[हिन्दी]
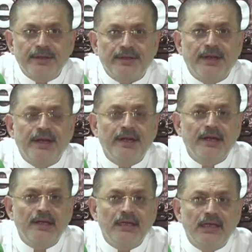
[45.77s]

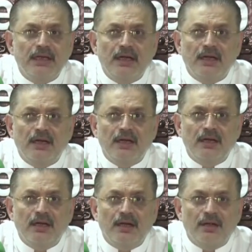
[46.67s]

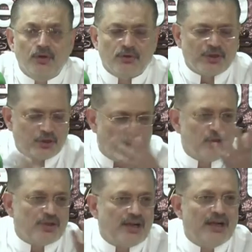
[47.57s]
कि जो सो
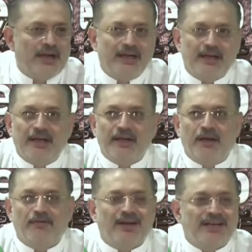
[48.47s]
क्योस चल रहा है
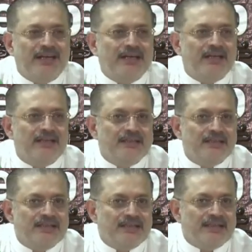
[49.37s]
डेफिनेटली
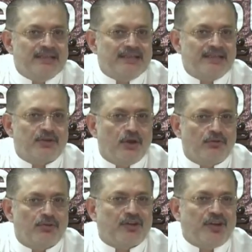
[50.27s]
दिस क्योस
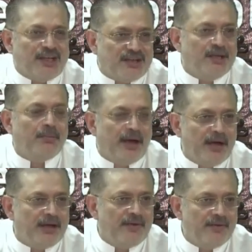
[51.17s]
वॉज क्रिएटेड
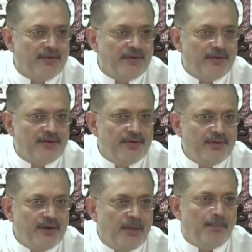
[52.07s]
बाय
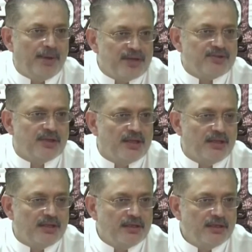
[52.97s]
अ
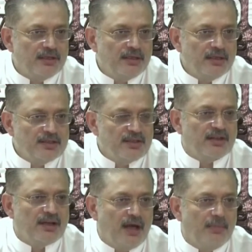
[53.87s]
पर्सन
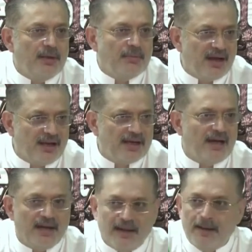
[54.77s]
जिसका नाम इमरान
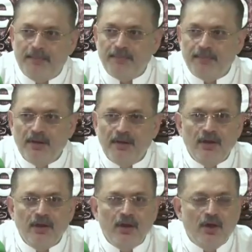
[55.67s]
खान है
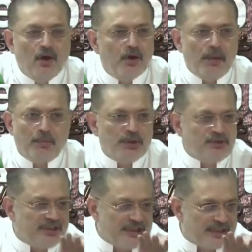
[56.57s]
और मैं पूरी
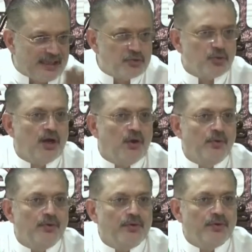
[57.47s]
तकरीर कर चुका
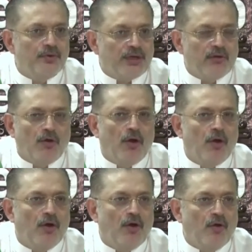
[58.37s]
हूँ कि वो
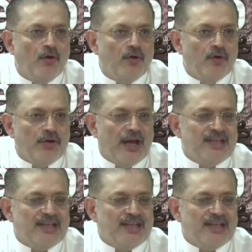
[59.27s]
ना